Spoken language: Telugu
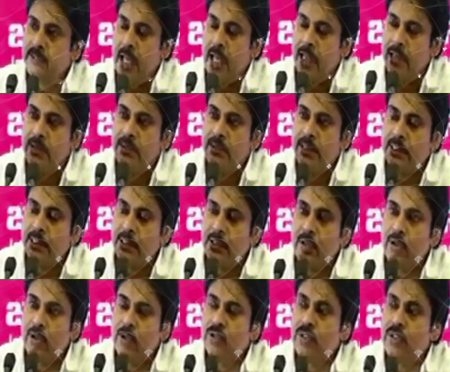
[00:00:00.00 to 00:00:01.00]
ఈ సాధ్యం
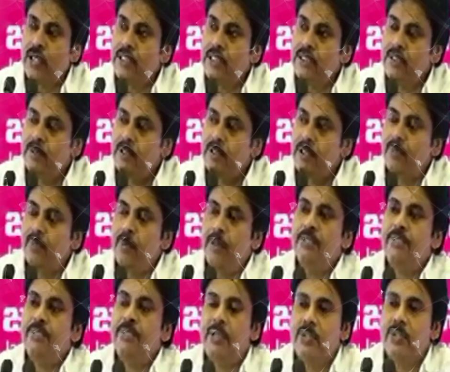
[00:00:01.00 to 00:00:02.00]
ఎంతవరకు సాధ్యమే దీని
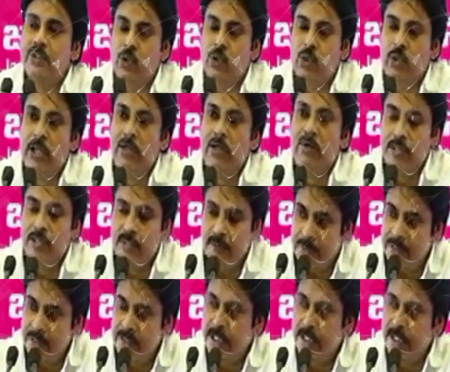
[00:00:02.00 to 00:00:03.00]
పరిష్కారం చూడగలం అంత
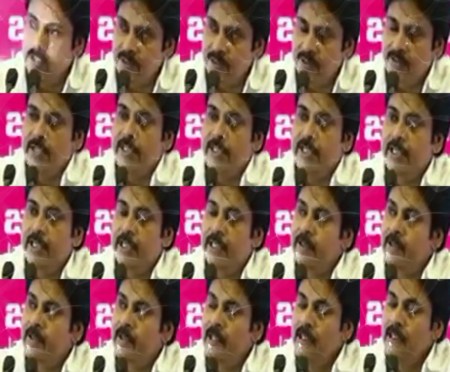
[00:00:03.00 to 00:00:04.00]
పరిష్కారం చేయాలి
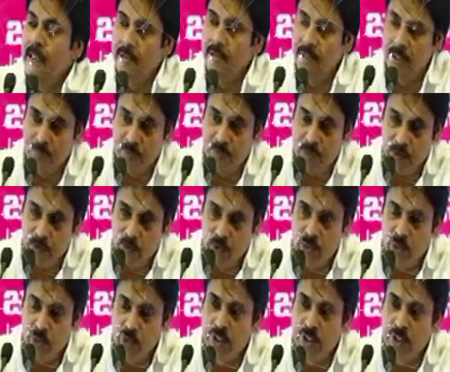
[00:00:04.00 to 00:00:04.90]
దీన్ని ప్రభుత్వం